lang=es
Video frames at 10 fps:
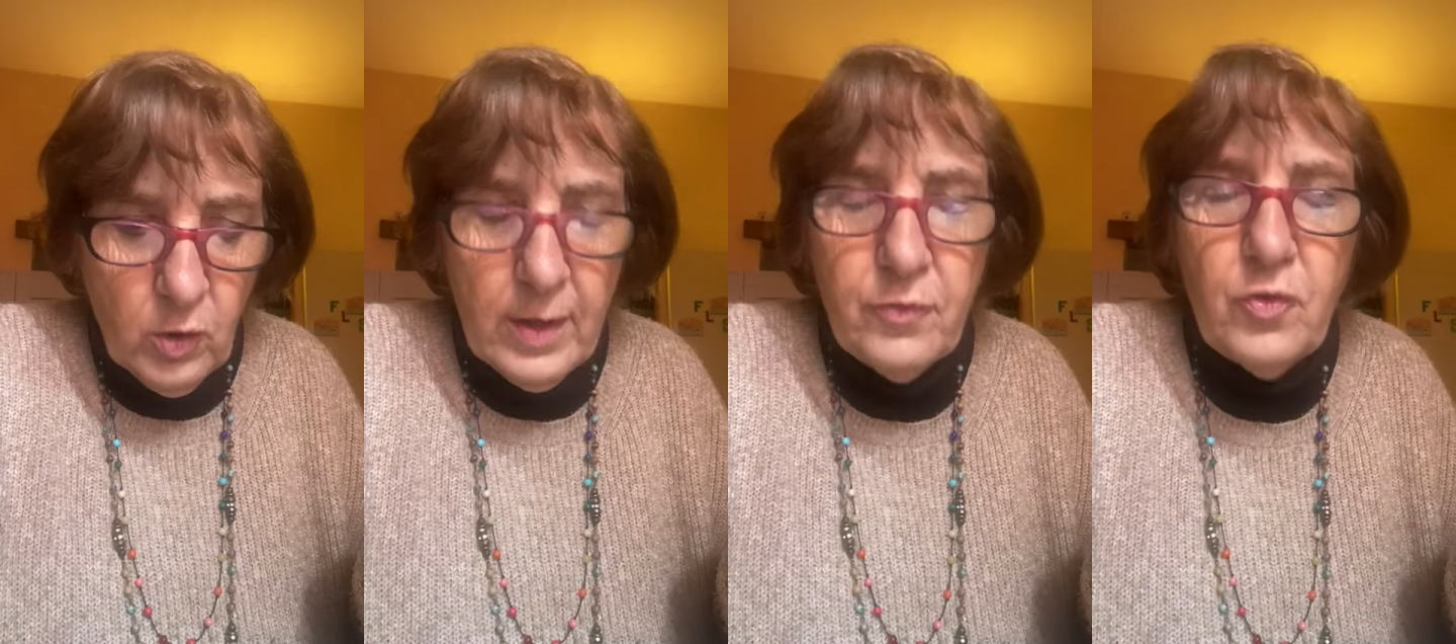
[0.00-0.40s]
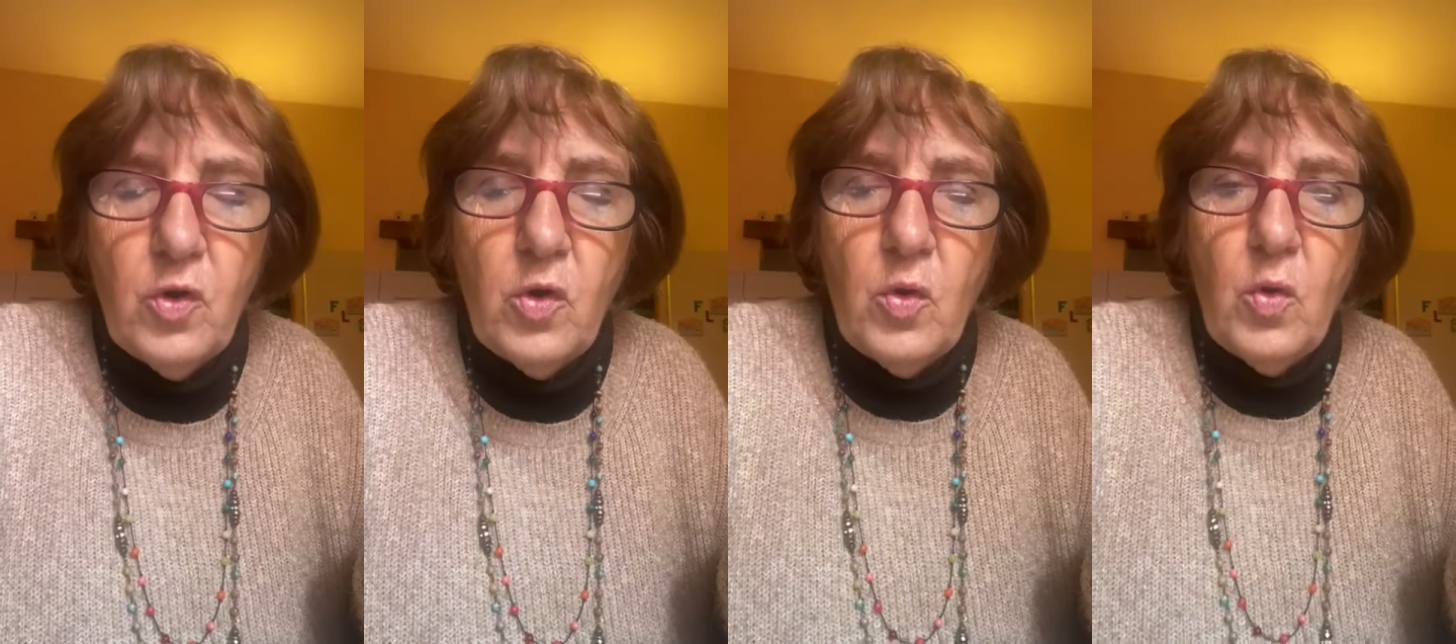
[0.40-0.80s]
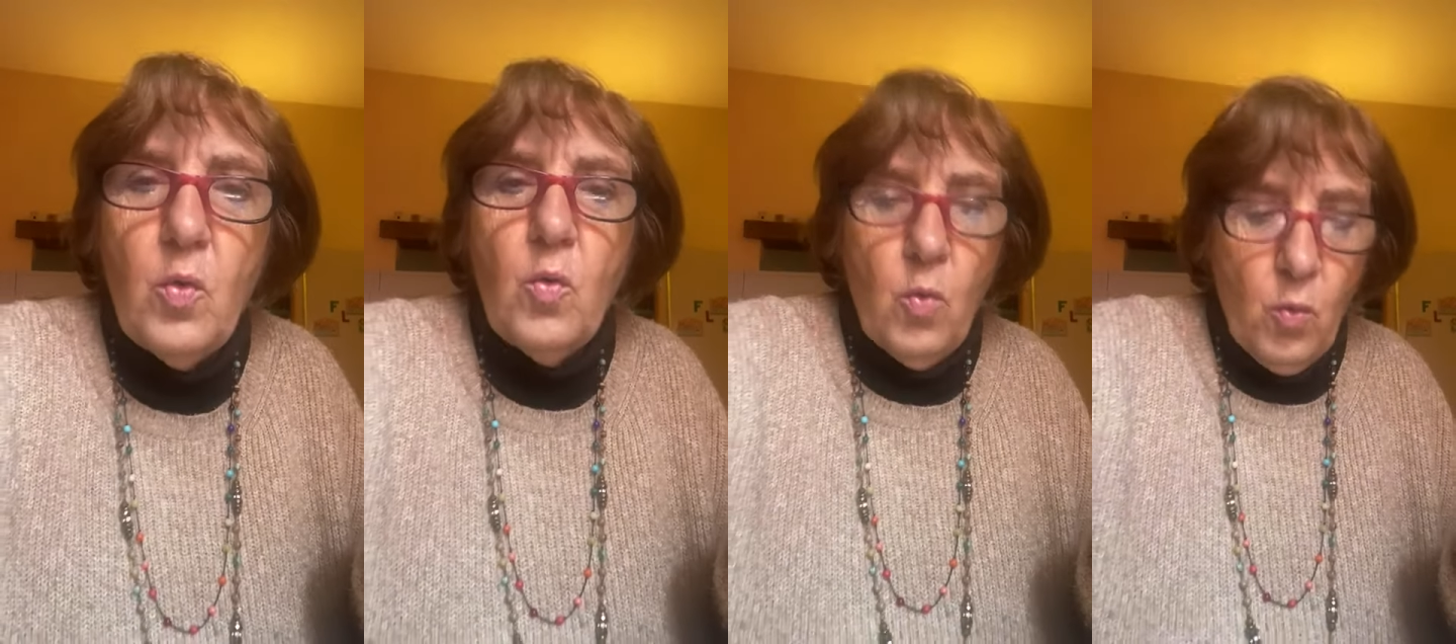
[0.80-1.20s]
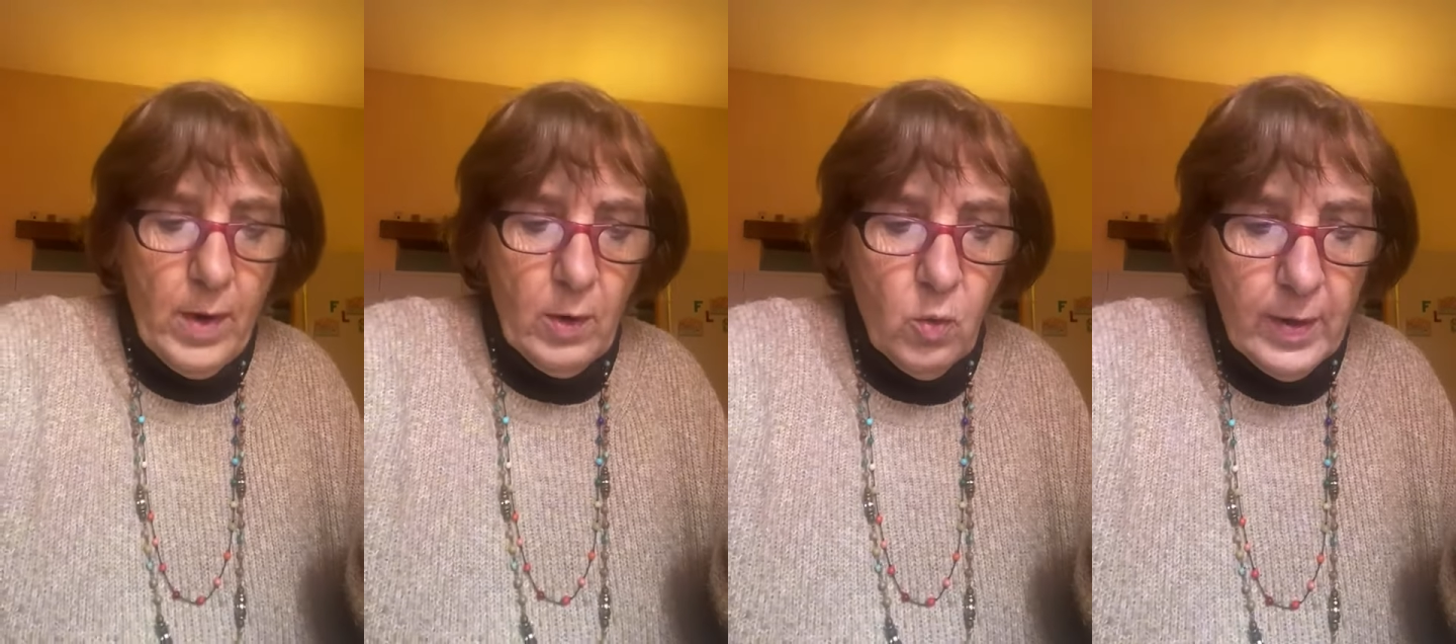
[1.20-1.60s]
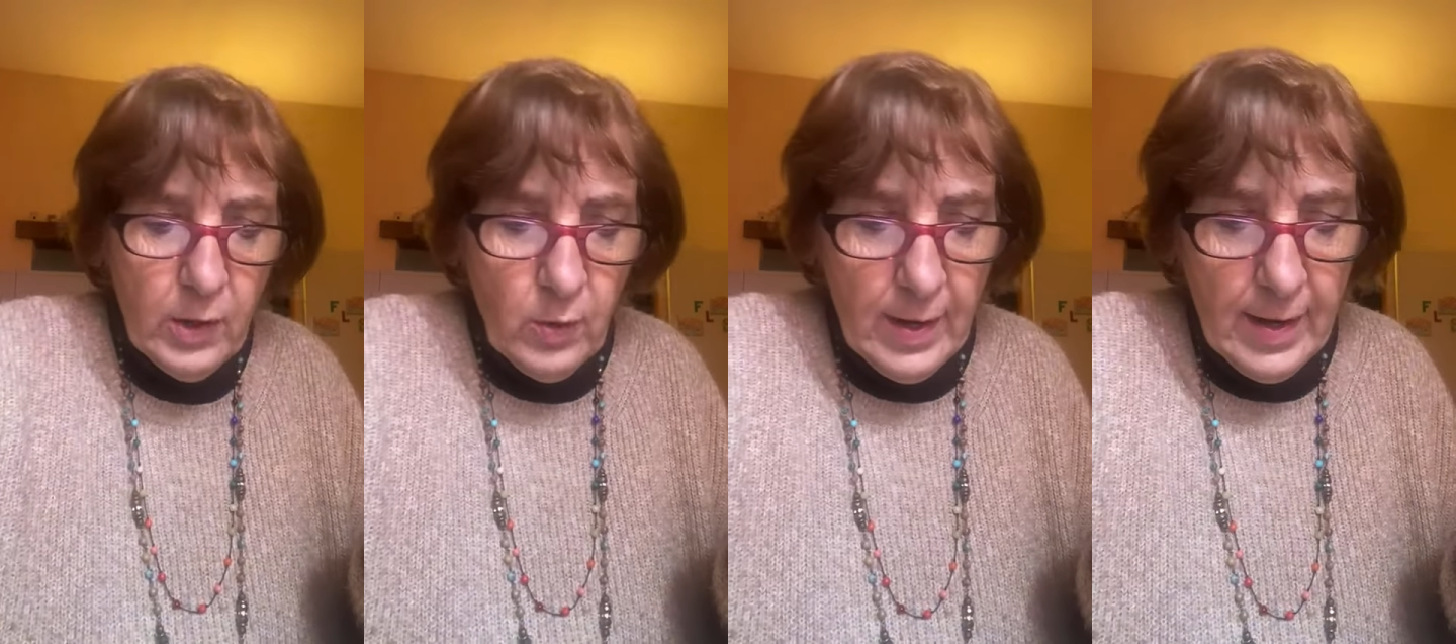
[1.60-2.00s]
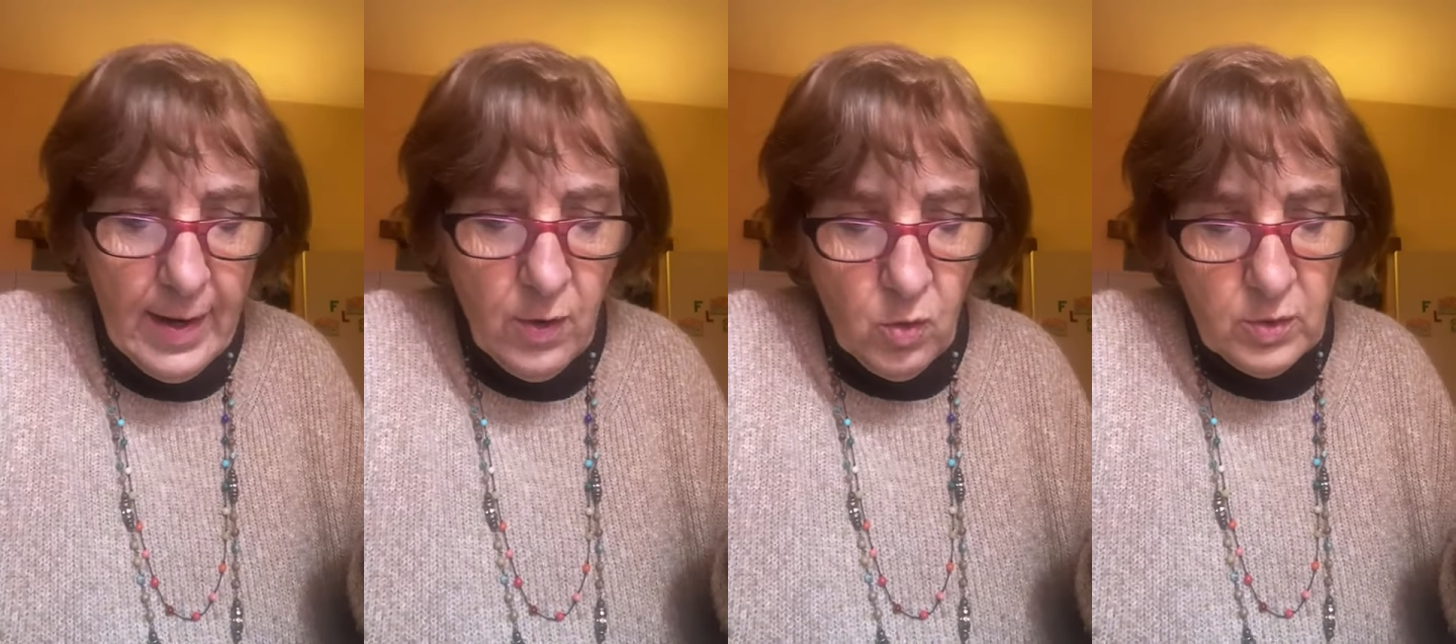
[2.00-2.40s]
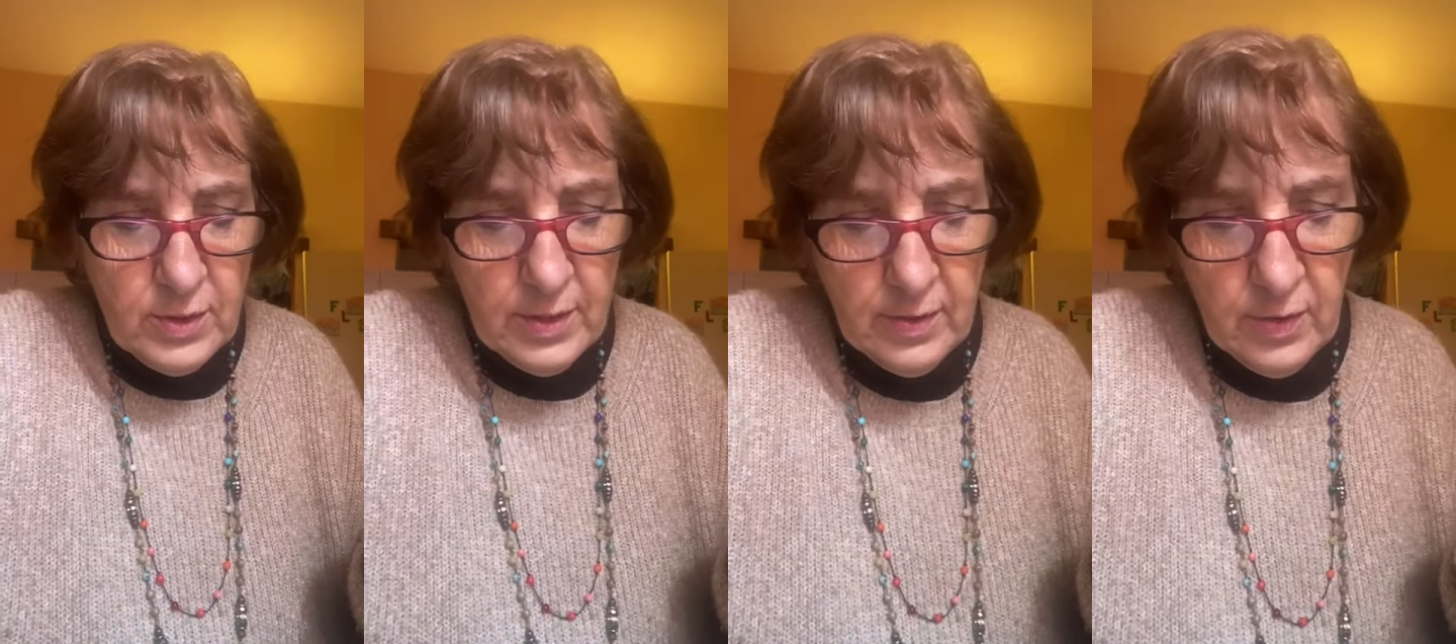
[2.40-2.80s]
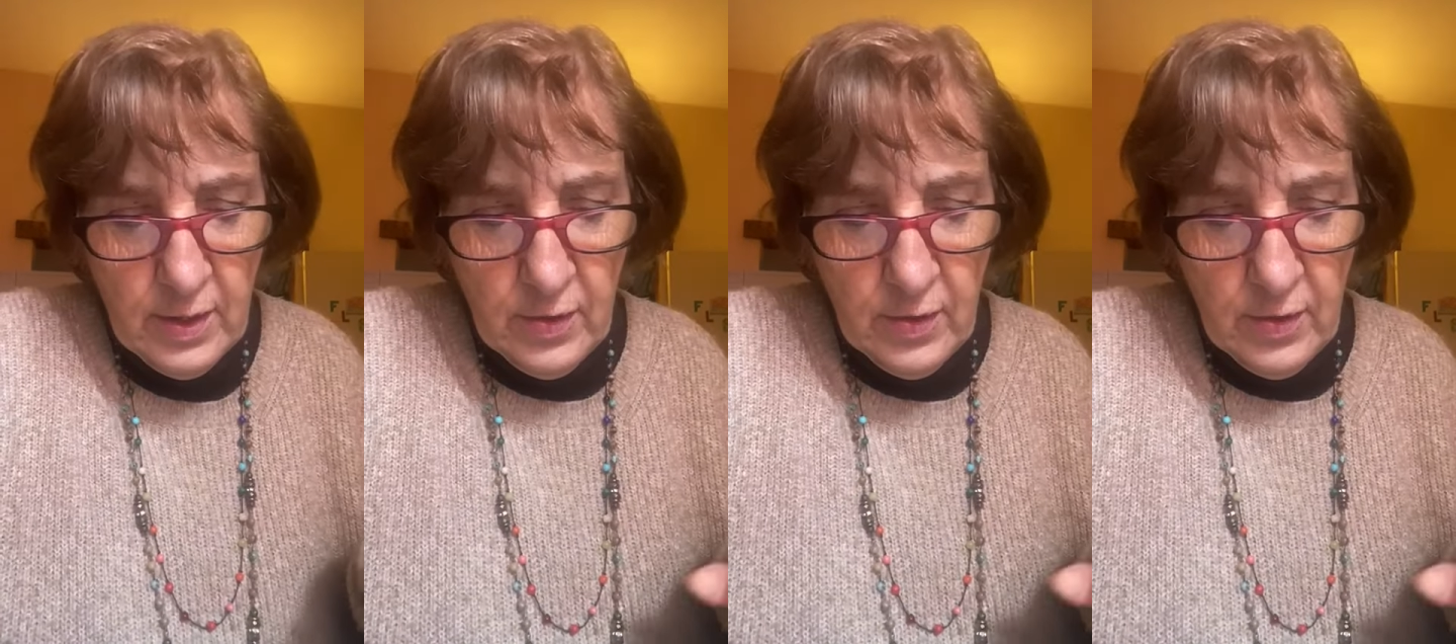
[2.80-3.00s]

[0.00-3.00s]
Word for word: corazón, un agujero en la noche,